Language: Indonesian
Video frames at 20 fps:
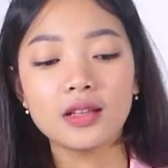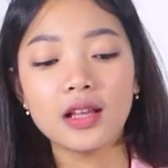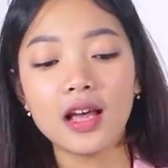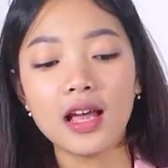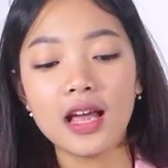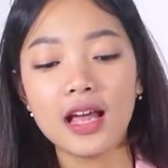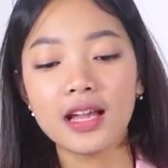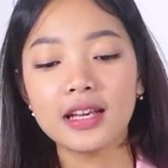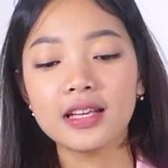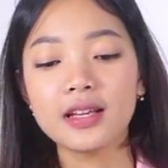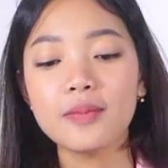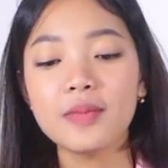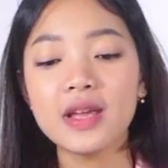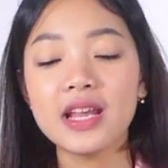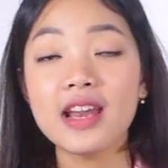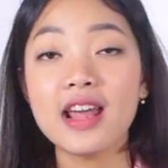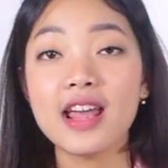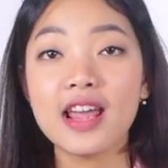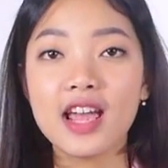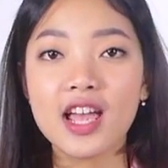Takarannya
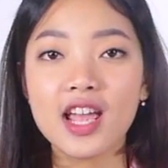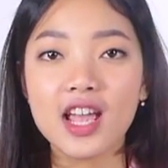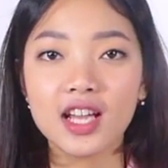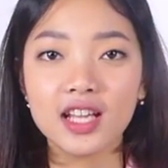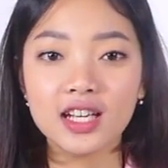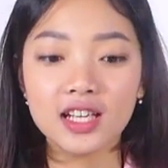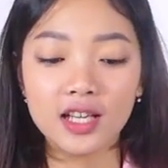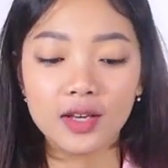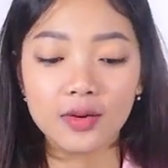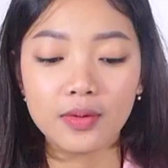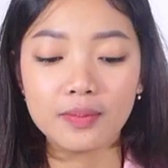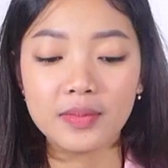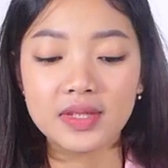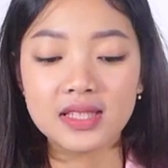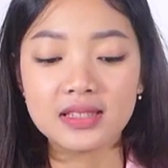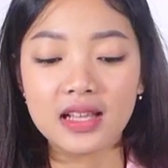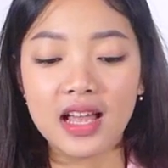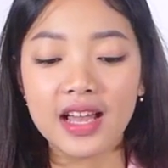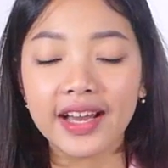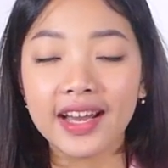beda ya, yang ini yang
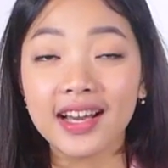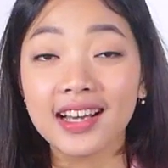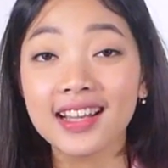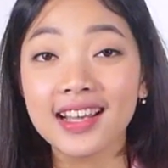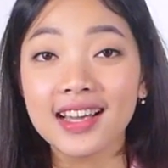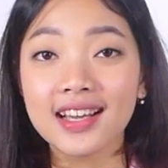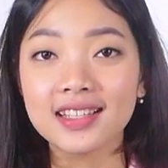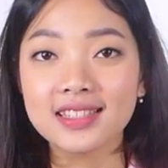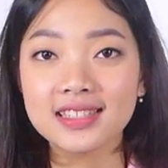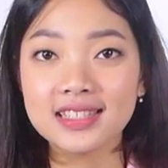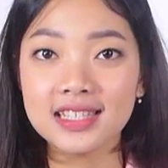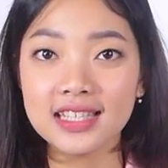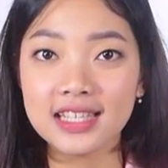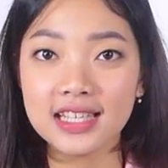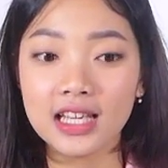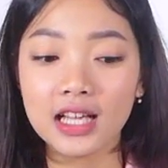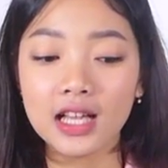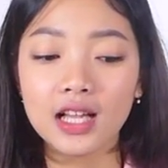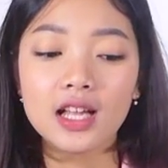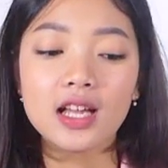besar, yang ini yang
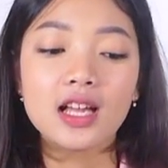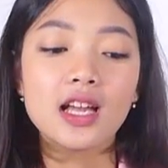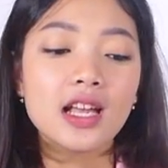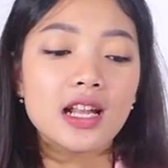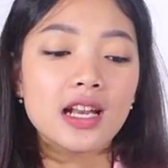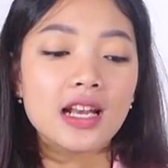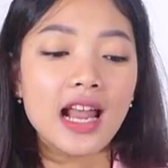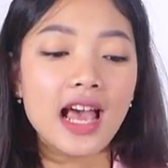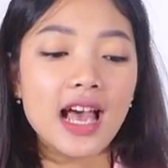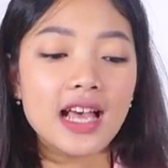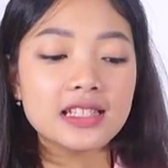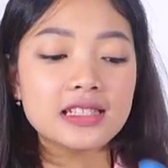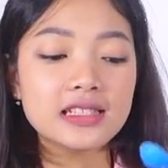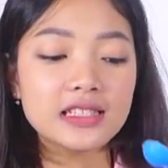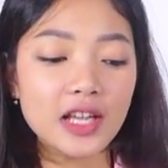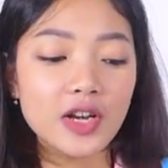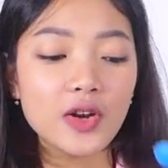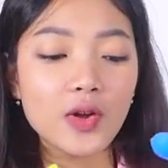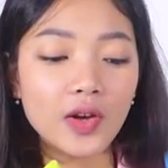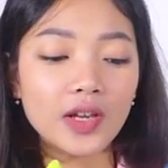kecil. Nah, si
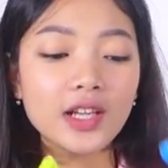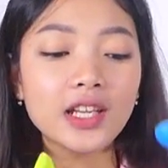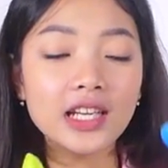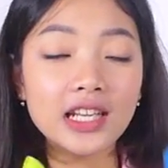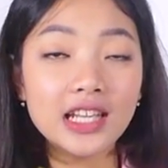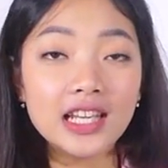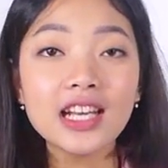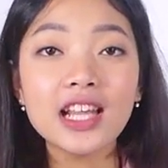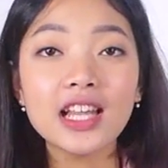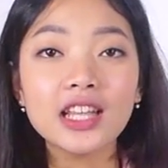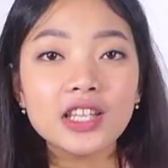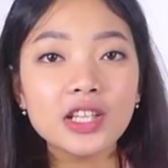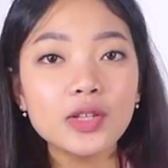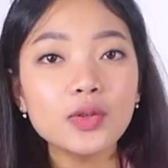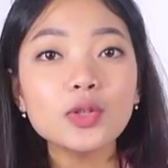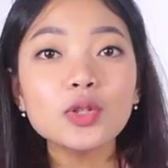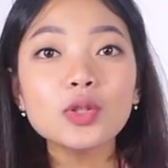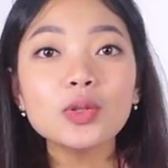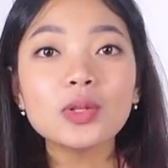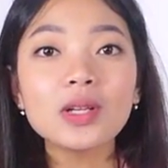sendok ini nanti
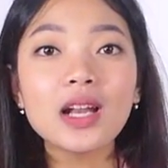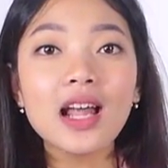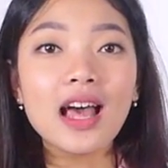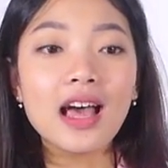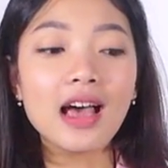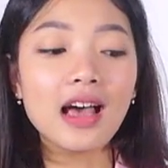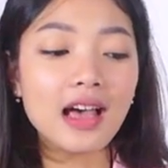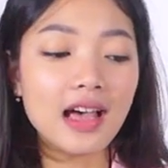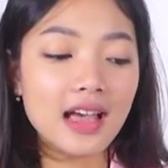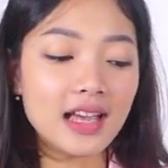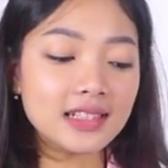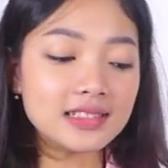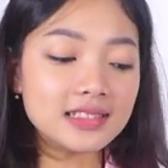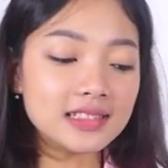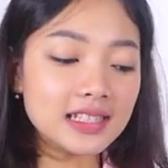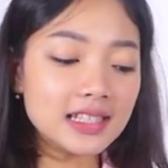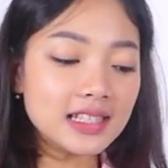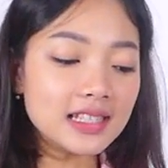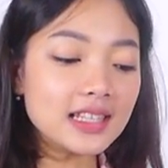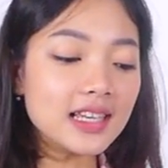untuk nakar
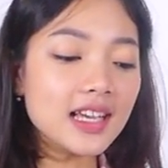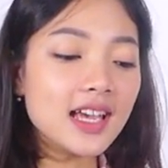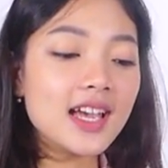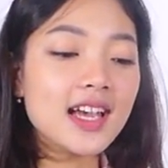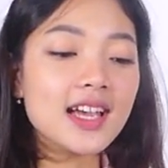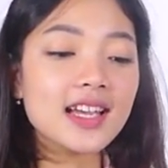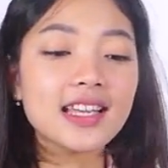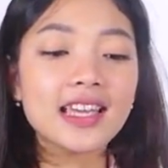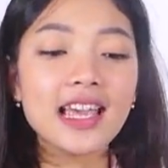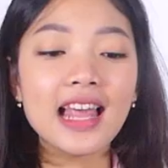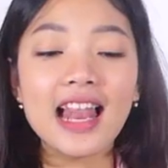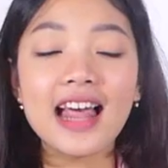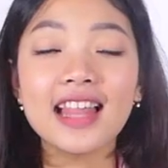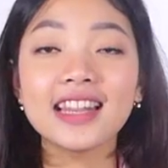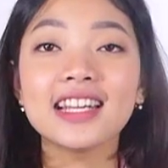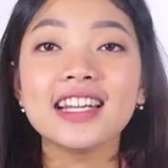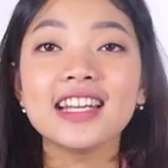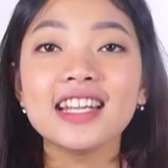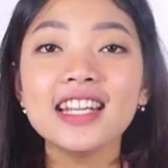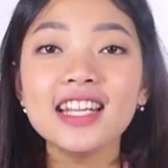si
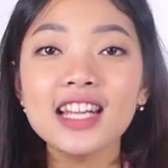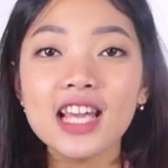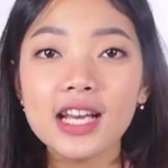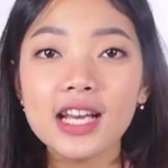gelatin ini